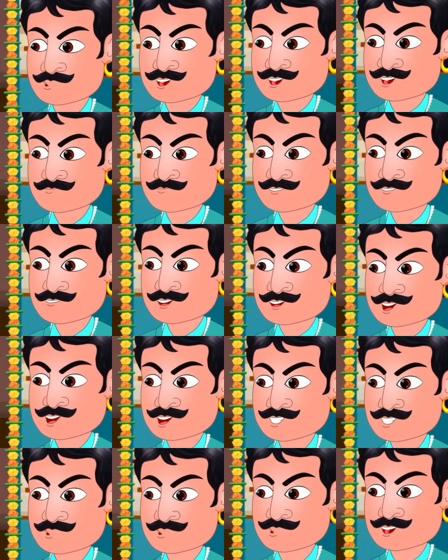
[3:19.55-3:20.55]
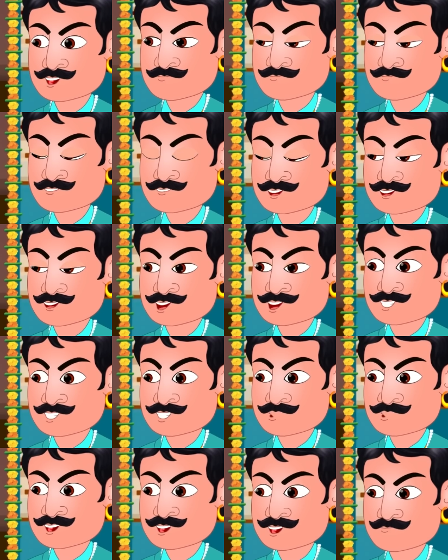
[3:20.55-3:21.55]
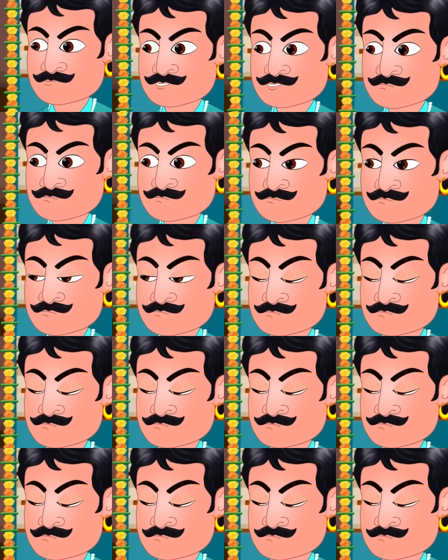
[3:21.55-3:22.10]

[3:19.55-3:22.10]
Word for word: మీరే నగల్ని కొట్టేసి ఇలా చేసుంటారు